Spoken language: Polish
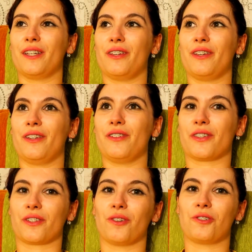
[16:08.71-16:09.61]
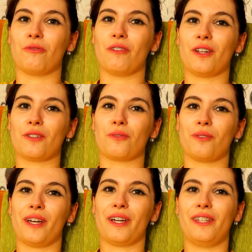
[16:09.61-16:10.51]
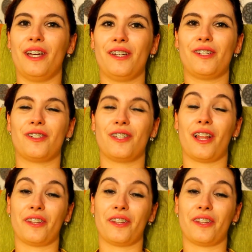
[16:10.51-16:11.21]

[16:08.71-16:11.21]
i zaskoczył nas tutaj deszcz,